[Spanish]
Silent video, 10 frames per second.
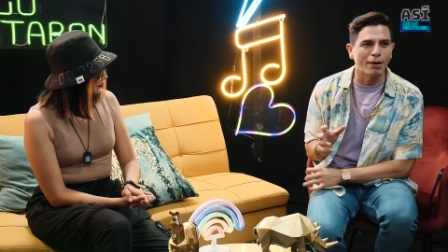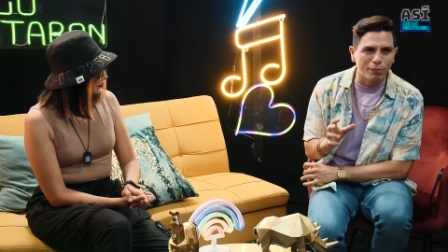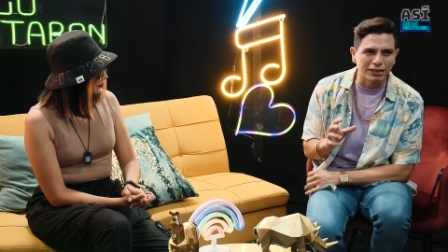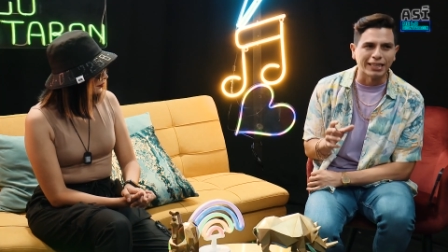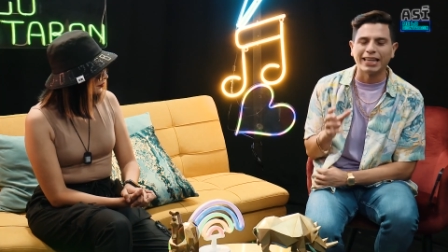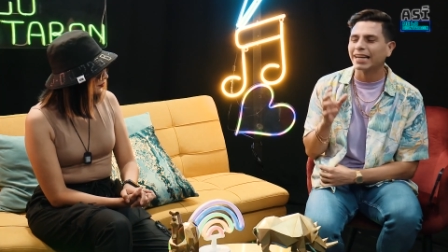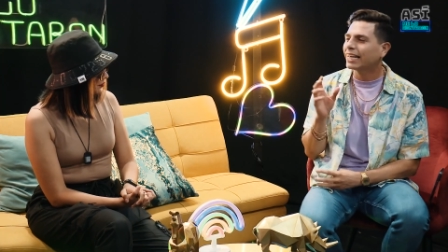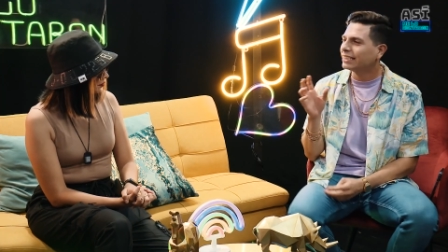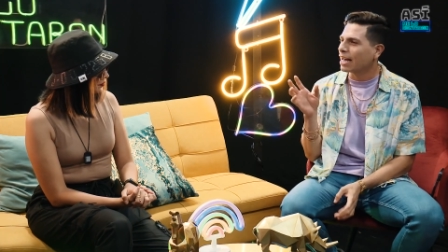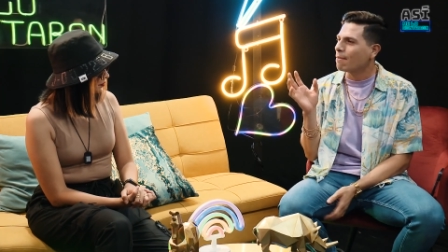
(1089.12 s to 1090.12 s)
presentar que
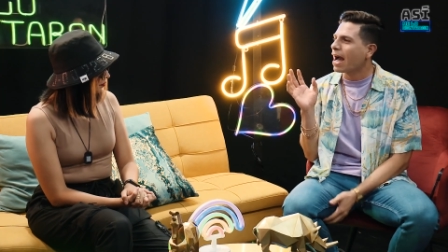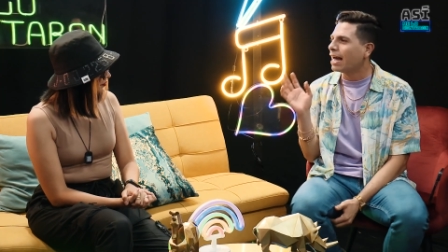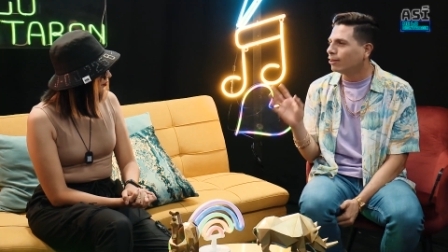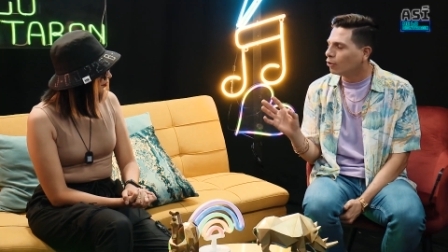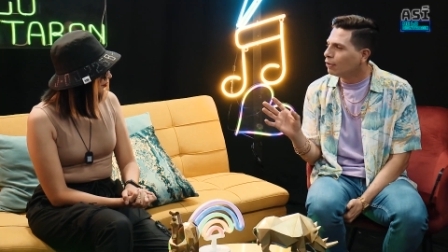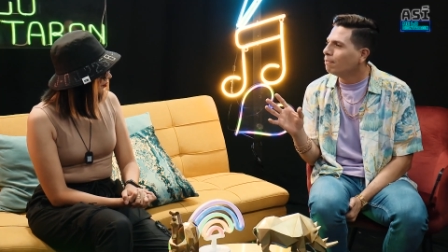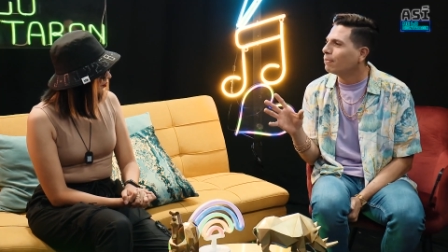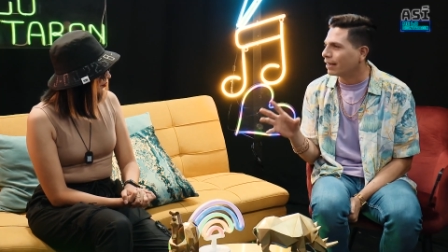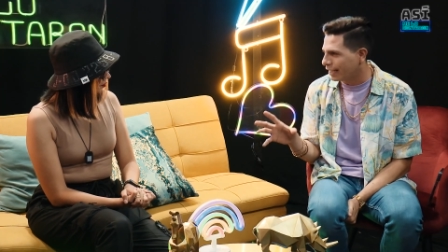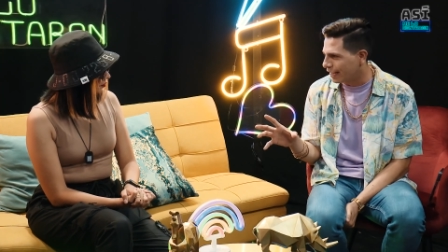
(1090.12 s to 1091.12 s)
se llama Antonin
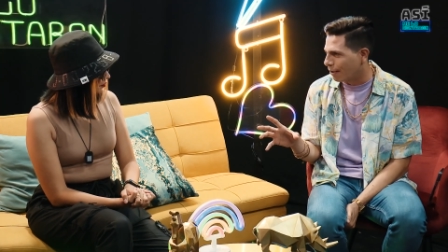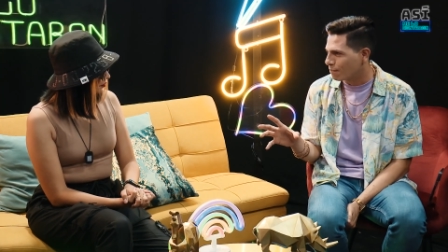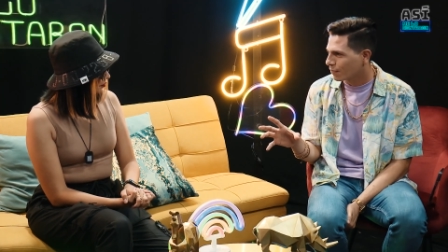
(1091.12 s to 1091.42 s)
Padilla.